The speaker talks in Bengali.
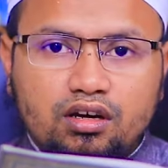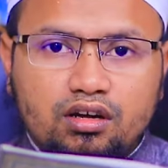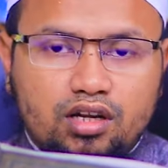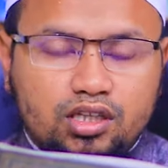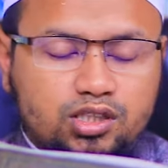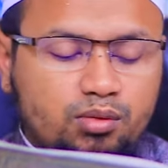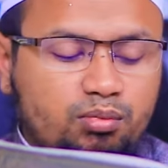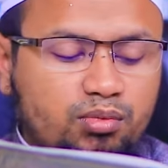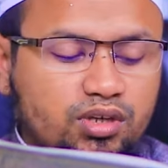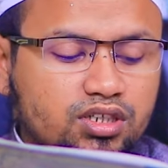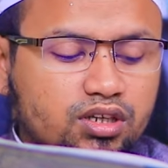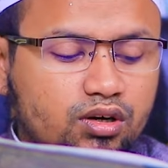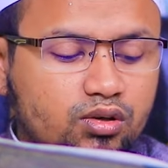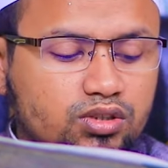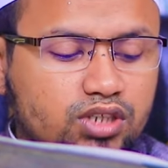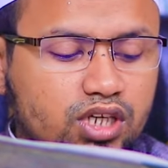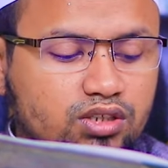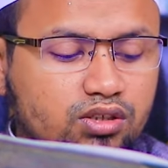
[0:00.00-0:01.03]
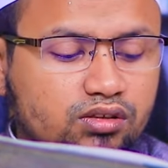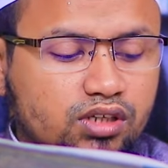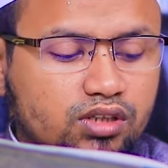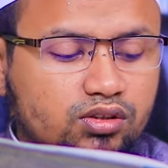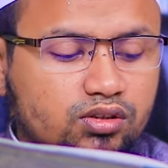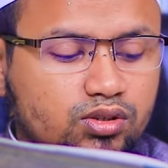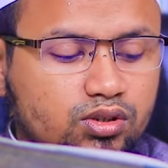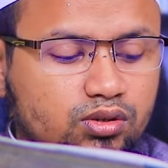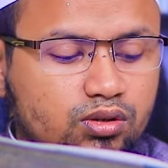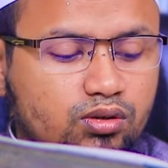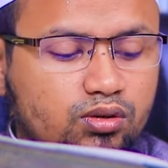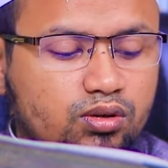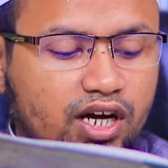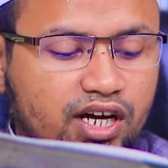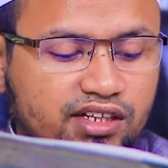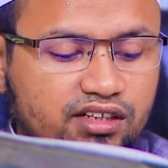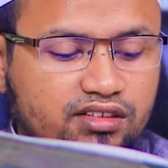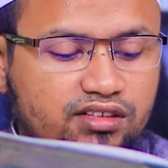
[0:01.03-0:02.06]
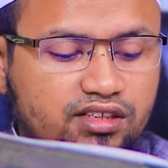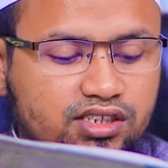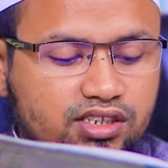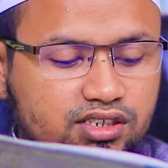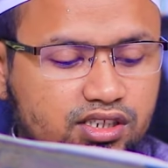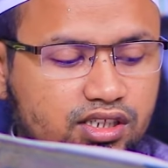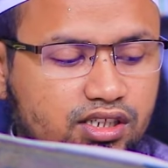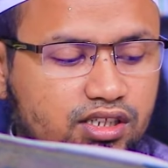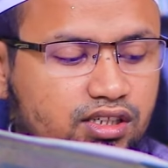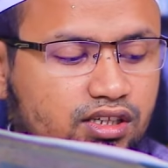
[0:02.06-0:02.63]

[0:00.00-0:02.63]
রজব মাসের রোজা সংক্রান্ত যতগুলো হাদিস এসেছে